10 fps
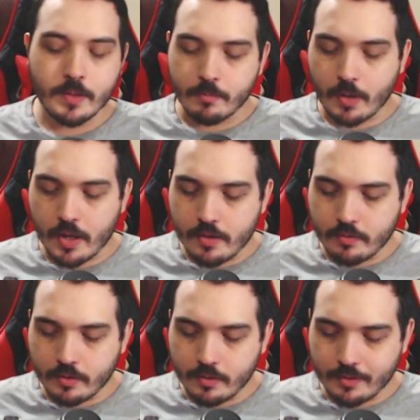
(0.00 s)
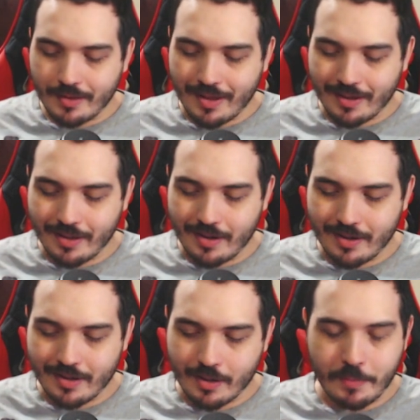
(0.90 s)
Pra gente dar
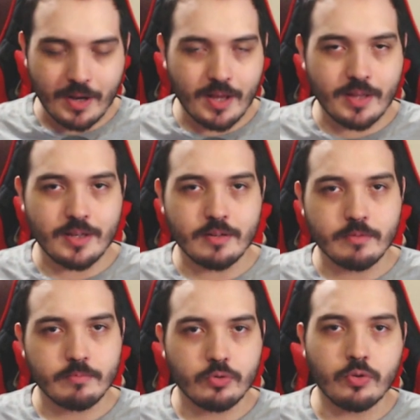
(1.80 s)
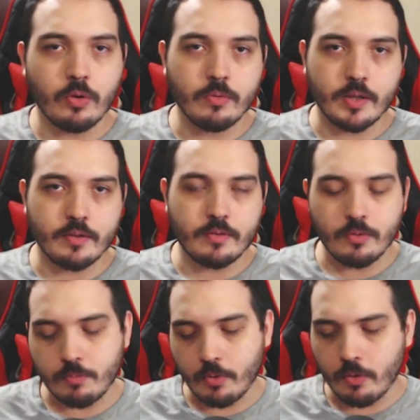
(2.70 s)
aquela apelada show né, se
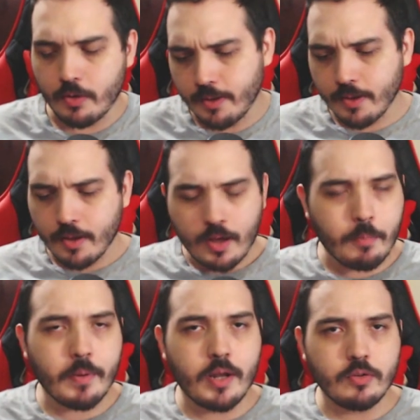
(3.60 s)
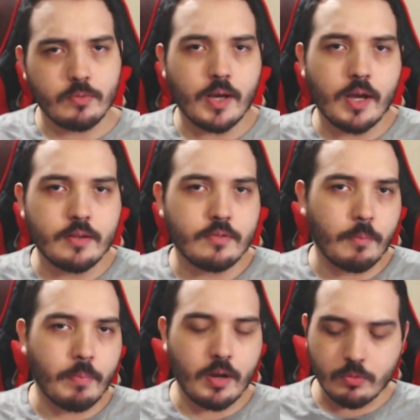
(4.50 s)
o Broly apela de um lado a gente
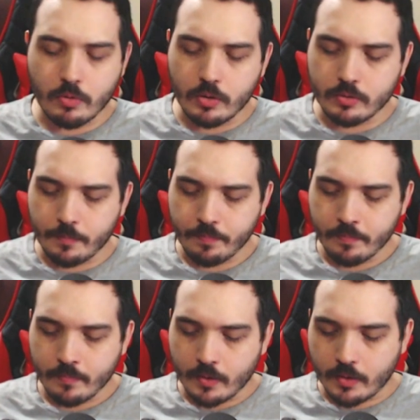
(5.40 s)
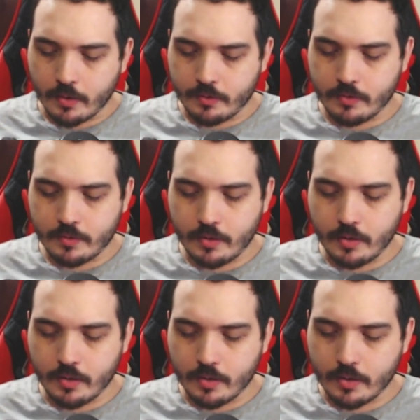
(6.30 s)
apela do outro Então a gente
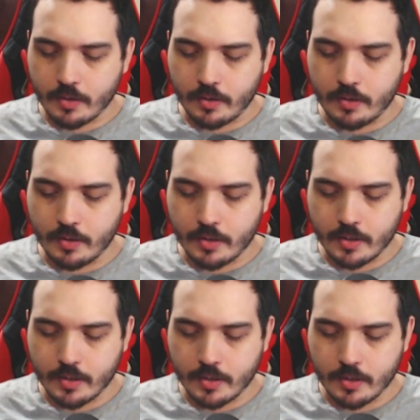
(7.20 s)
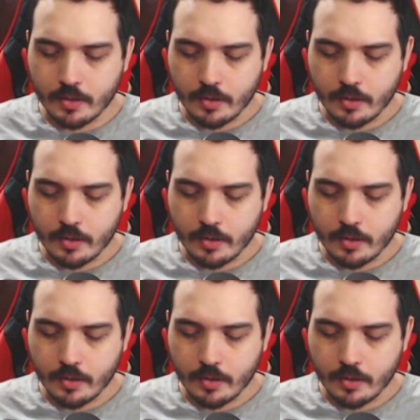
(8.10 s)
tem aqui a,